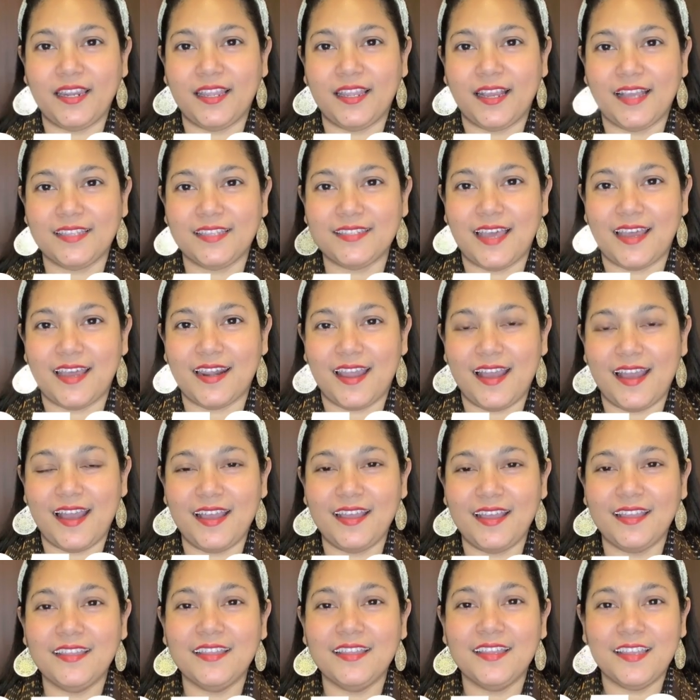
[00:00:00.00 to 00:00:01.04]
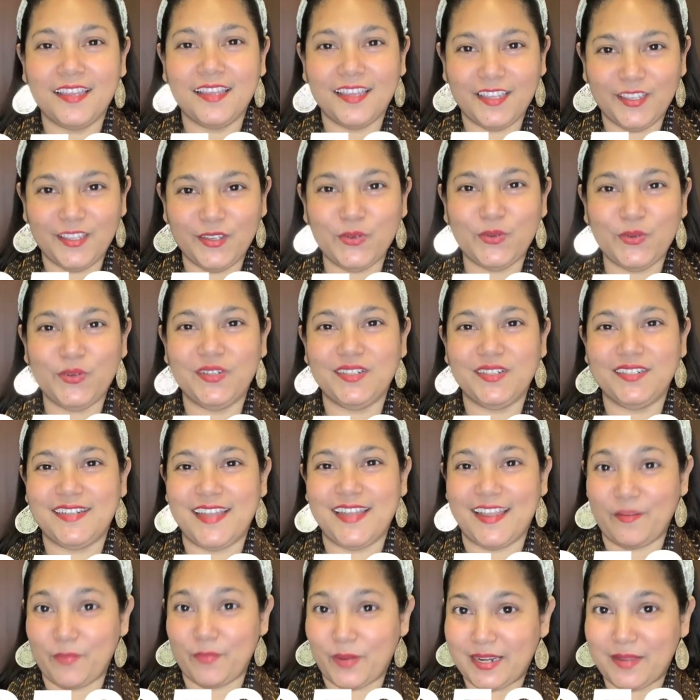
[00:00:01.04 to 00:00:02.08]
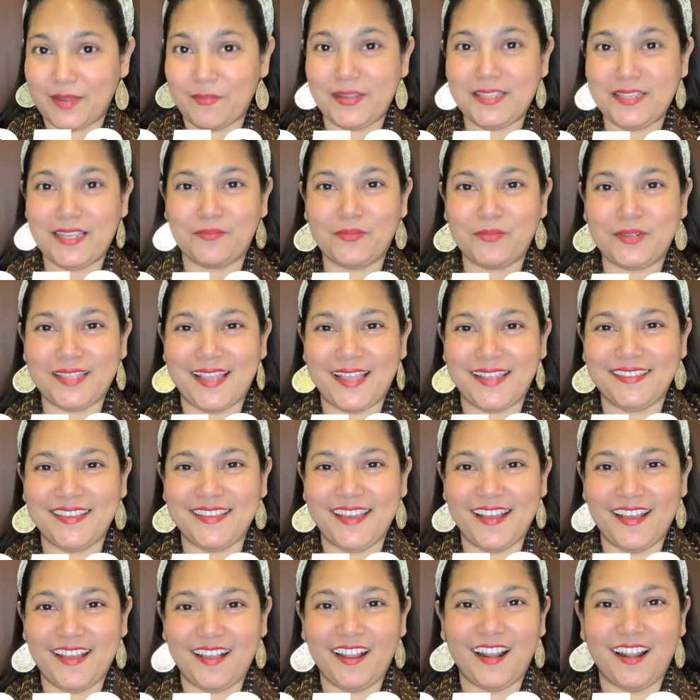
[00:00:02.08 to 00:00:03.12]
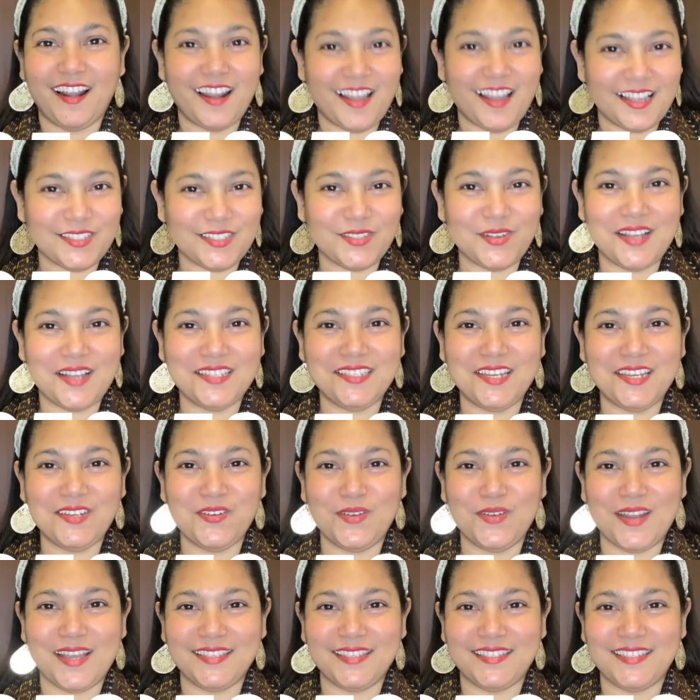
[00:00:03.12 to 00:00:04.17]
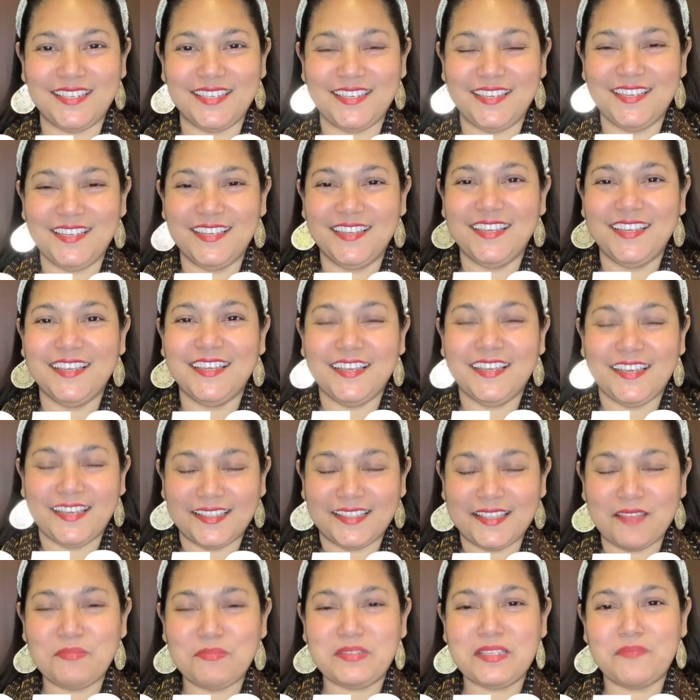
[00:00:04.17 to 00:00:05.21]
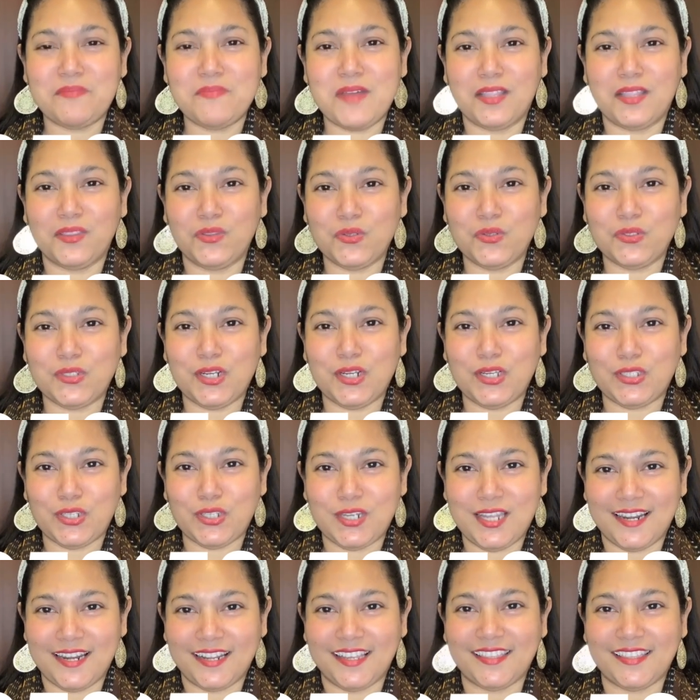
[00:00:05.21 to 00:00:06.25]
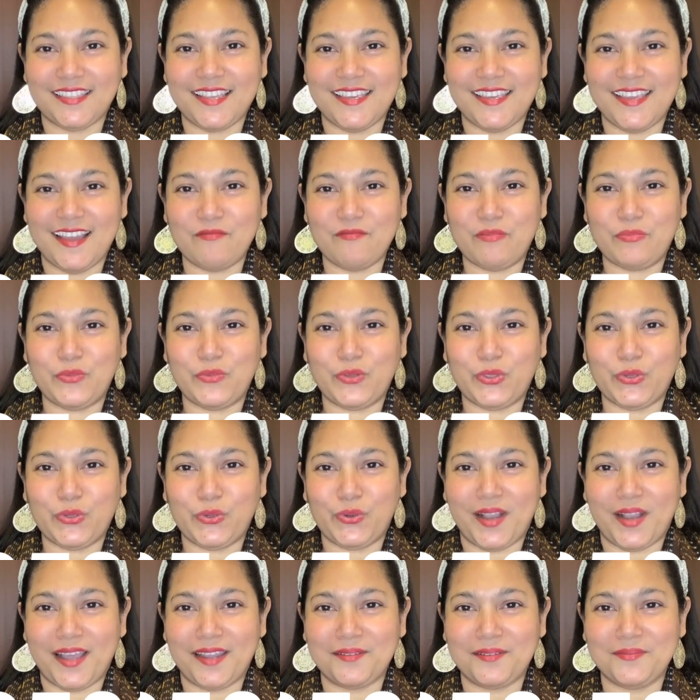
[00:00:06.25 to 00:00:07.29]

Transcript: Kasarah. Yuk, daripada banyak bertanya, langsung aja donasi. Kita bisa bantu saudara-saudara kita yang membutuhkan.